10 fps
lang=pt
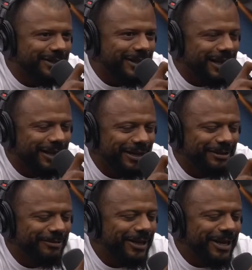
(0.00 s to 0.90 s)
Essas cargas,
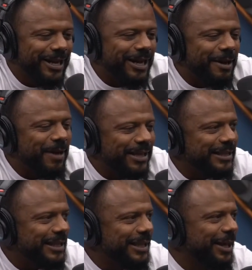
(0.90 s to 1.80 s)
não.
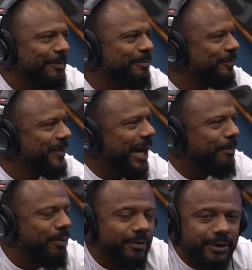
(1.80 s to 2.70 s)
Assim, na, na
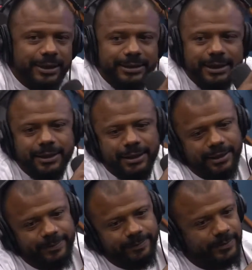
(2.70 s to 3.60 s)
polícia, cara.